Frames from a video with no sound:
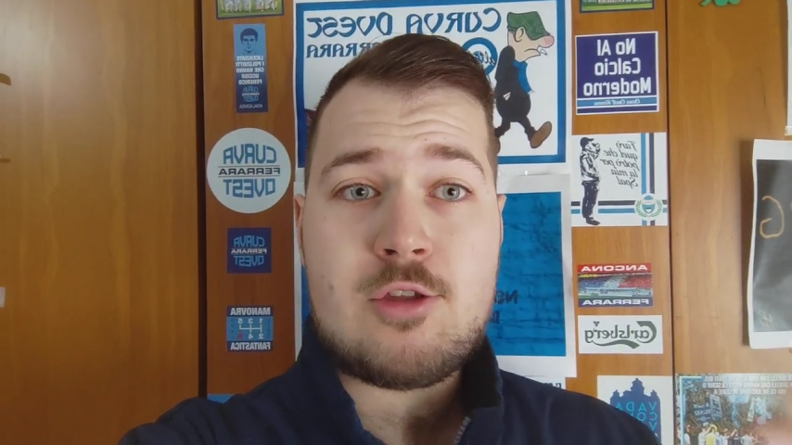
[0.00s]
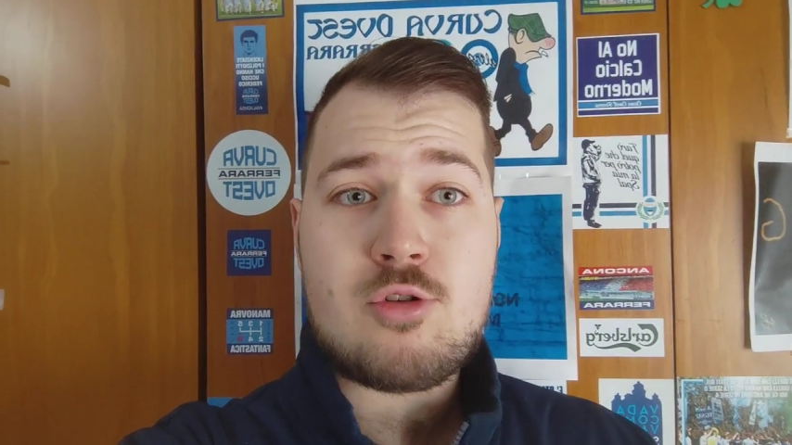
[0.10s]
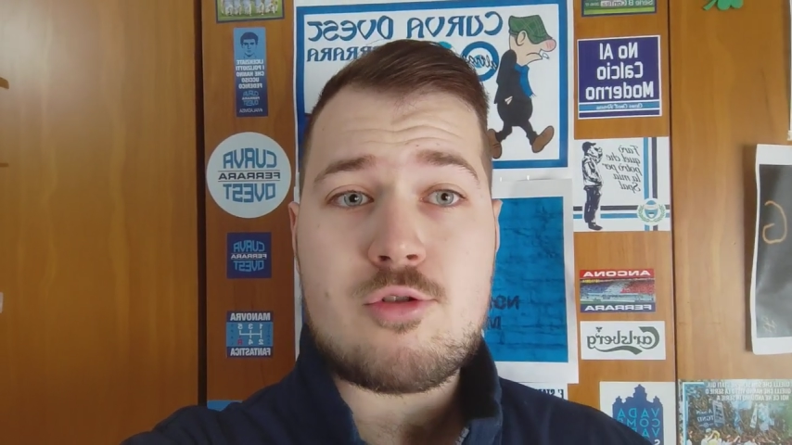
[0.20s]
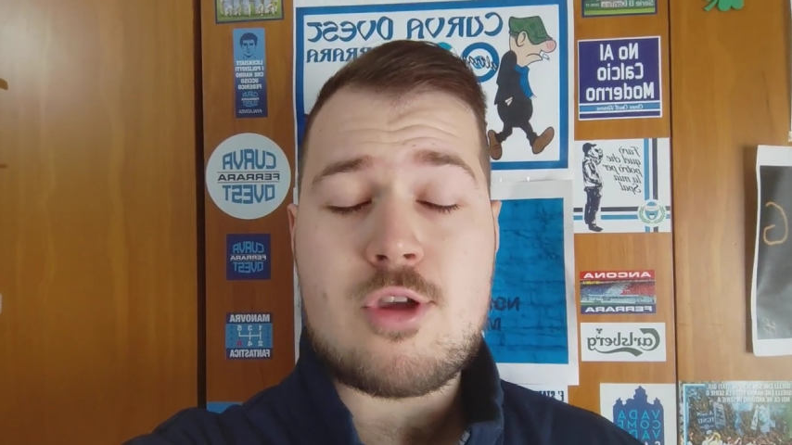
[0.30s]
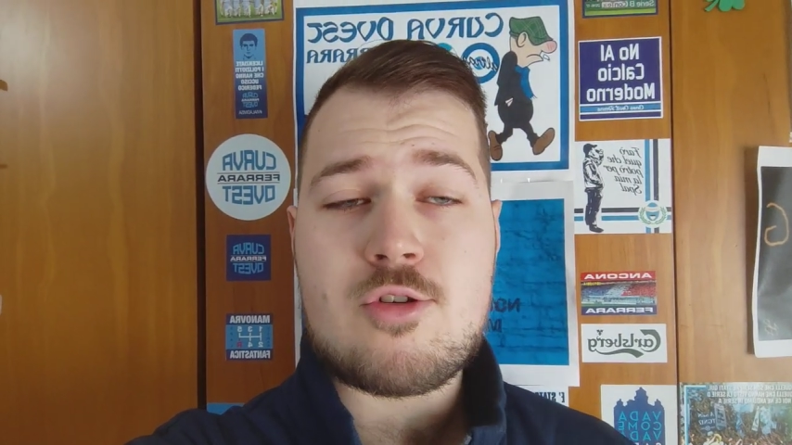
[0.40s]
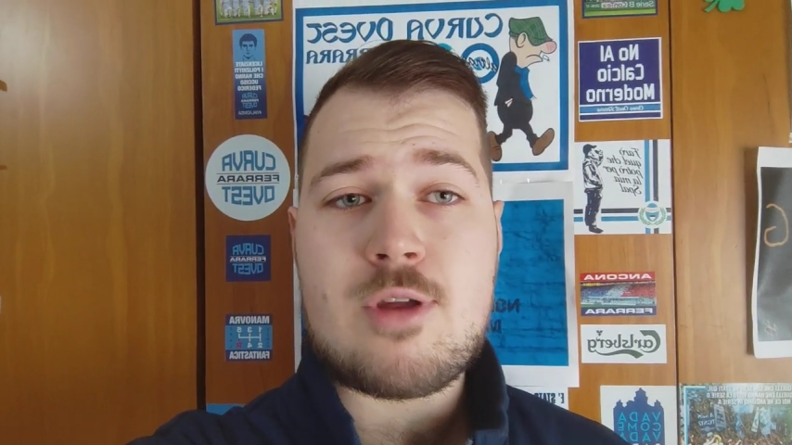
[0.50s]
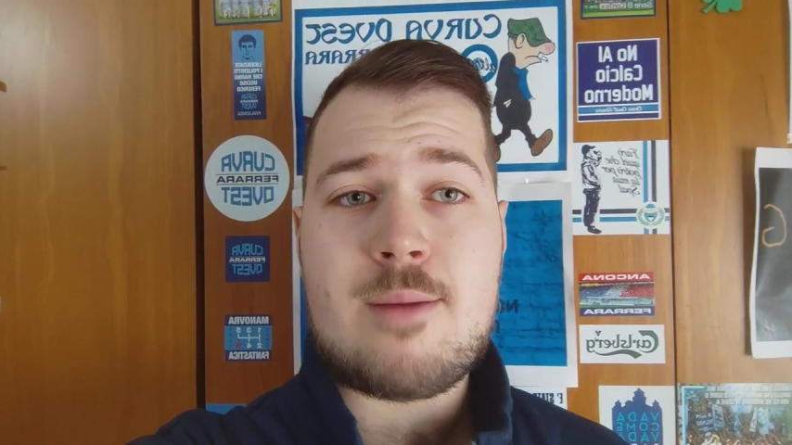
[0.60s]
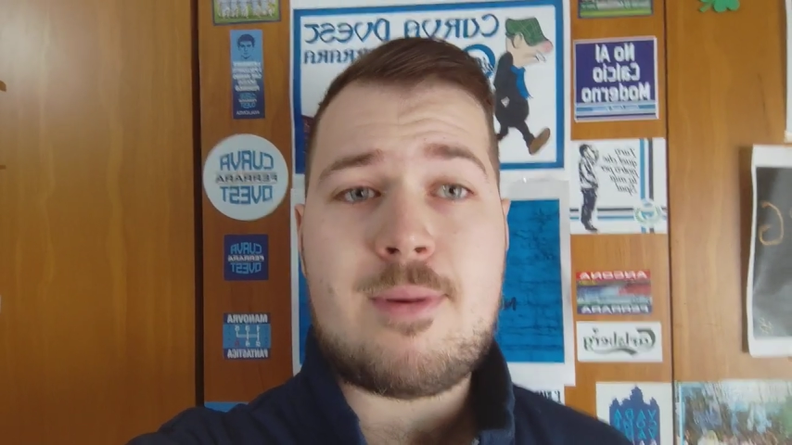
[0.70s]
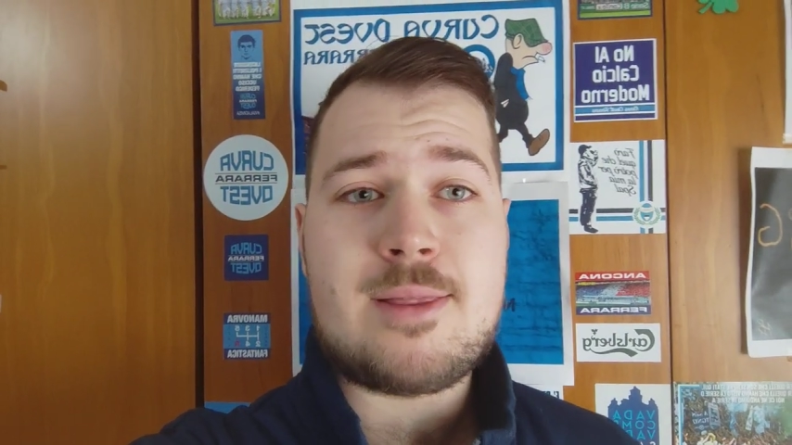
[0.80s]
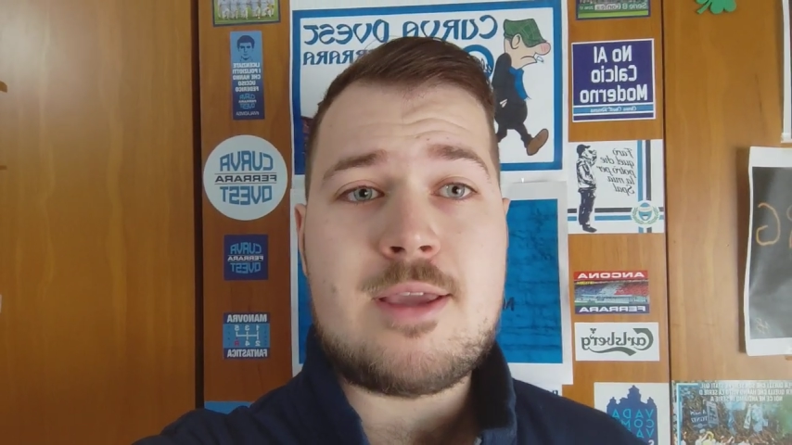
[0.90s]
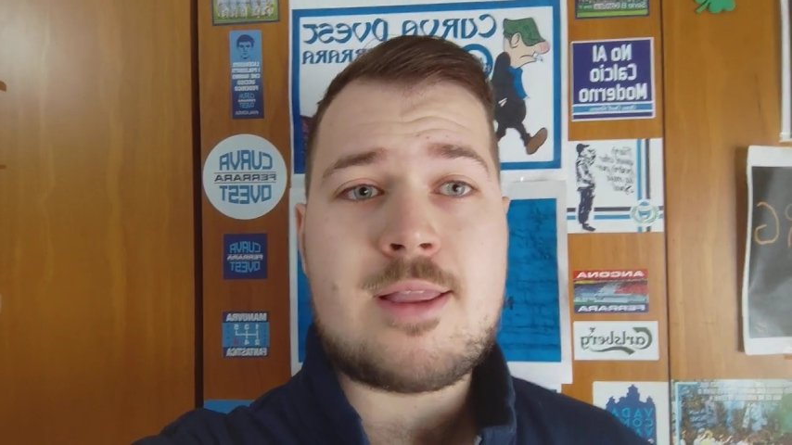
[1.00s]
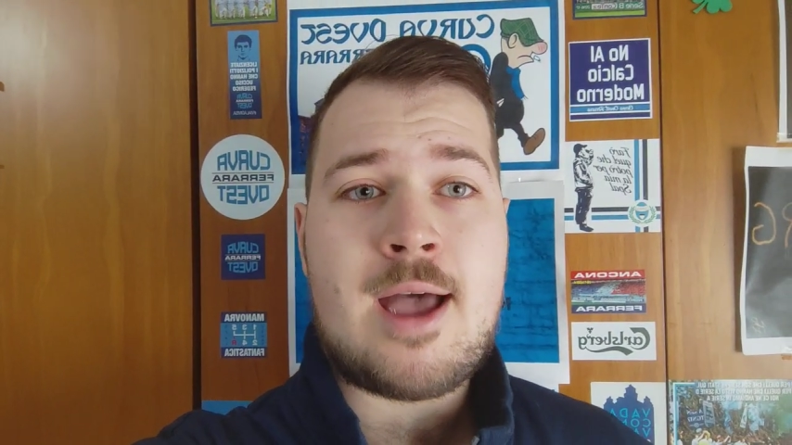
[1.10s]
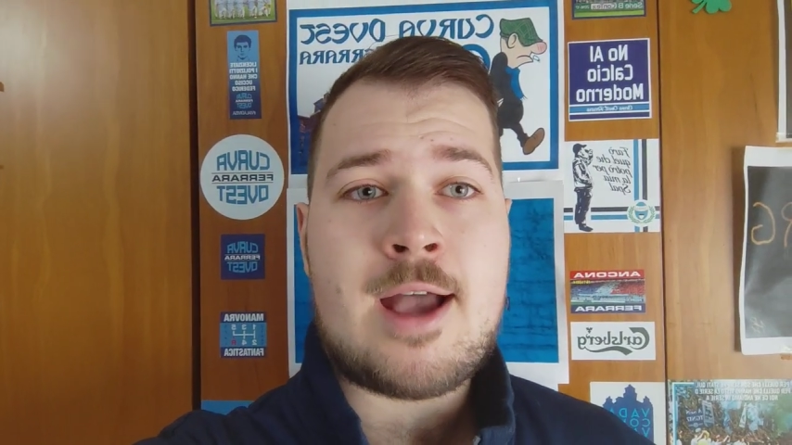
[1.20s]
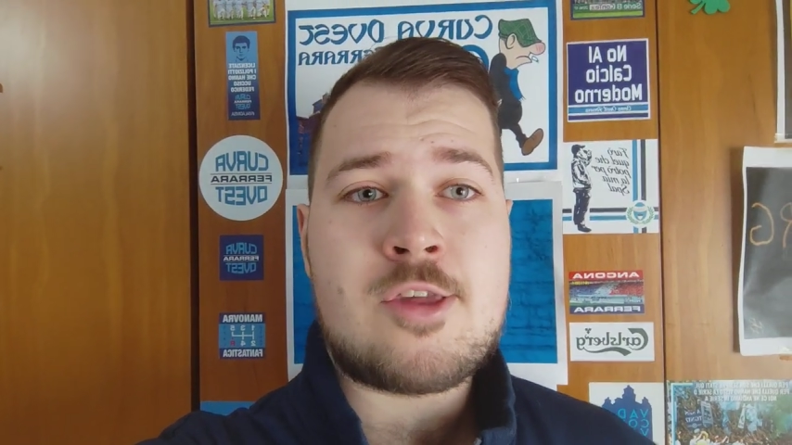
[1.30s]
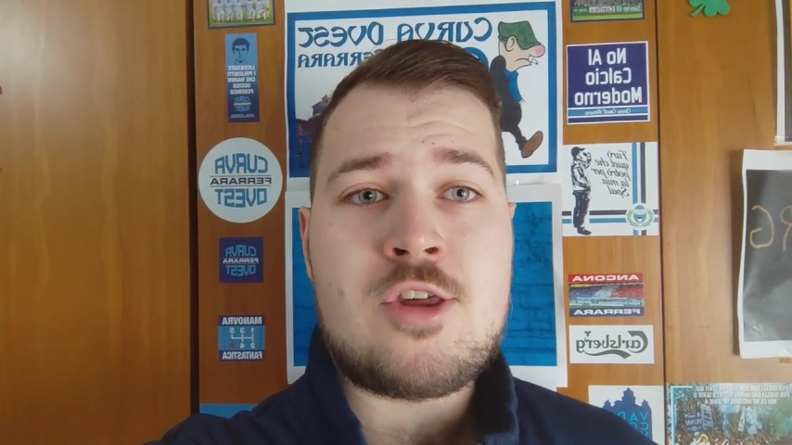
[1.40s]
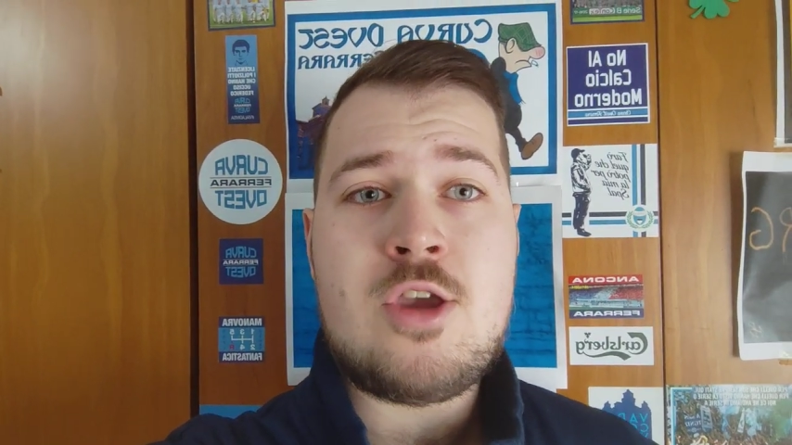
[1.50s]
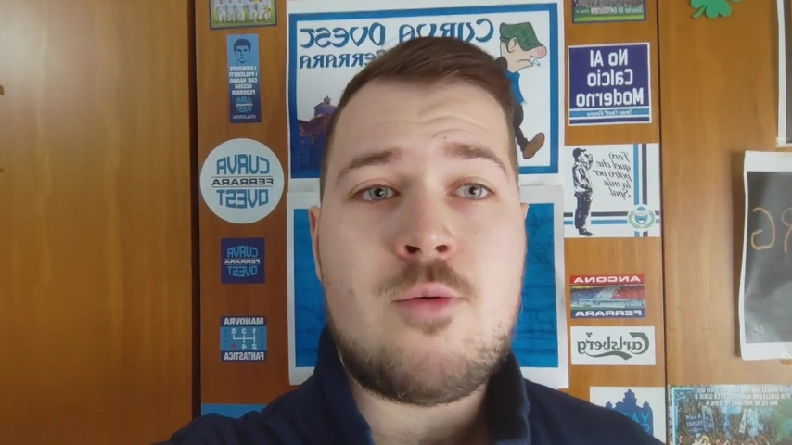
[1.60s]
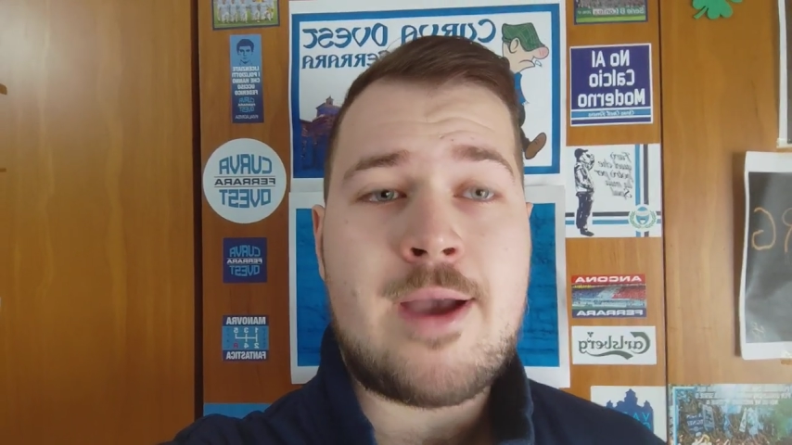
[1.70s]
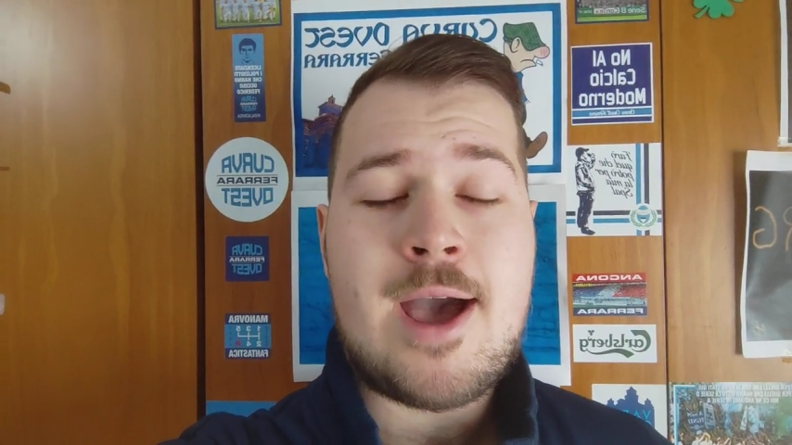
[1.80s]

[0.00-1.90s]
il giorno stesso della partita a 5,